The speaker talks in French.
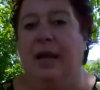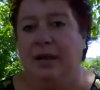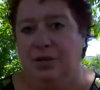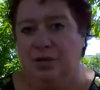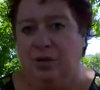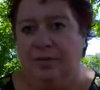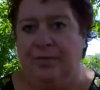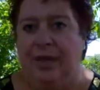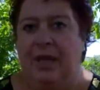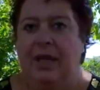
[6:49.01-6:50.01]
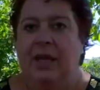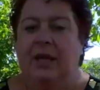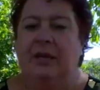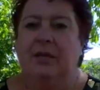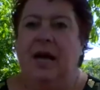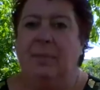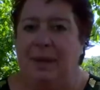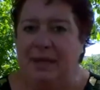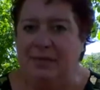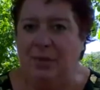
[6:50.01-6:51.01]
l'argent euh, à
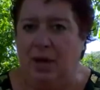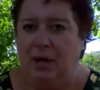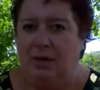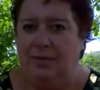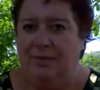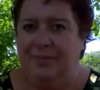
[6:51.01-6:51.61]
prévoir.